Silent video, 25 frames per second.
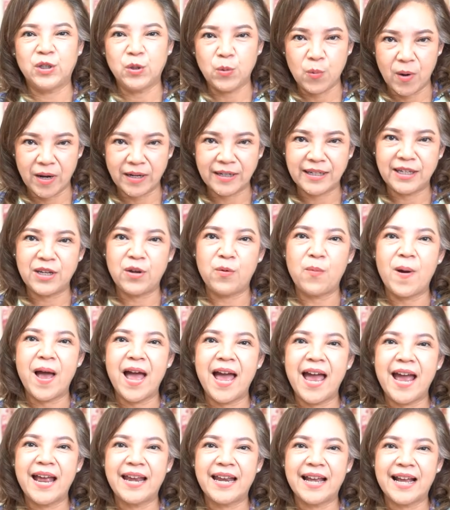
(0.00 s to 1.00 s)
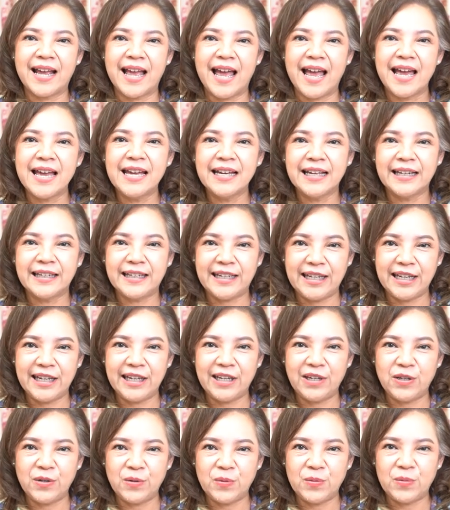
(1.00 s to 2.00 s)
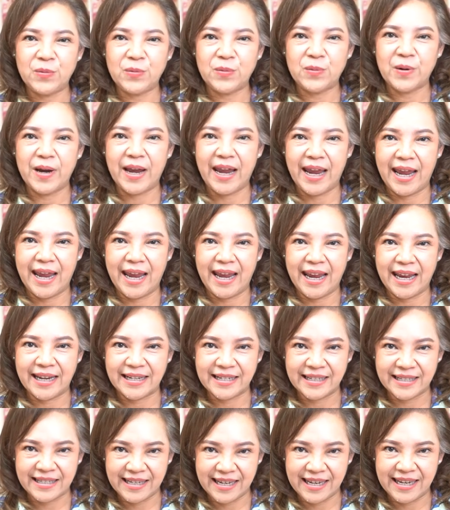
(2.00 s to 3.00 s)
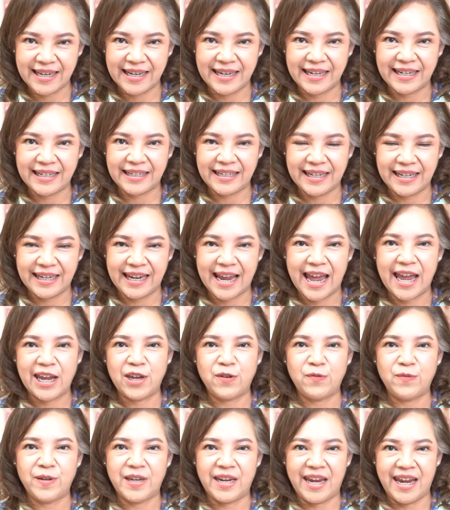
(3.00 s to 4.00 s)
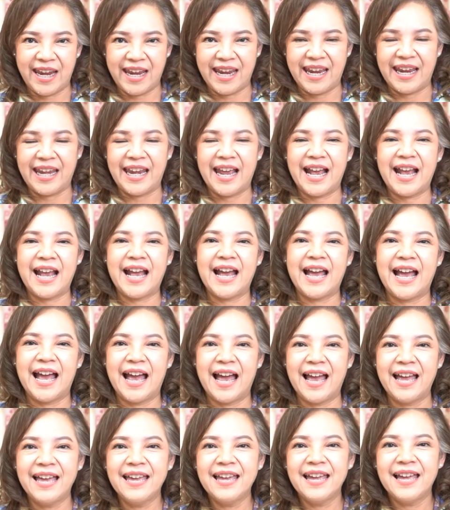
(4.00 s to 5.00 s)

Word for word: ดวงดีว่านะคะ D U A N G D I V A นะคะ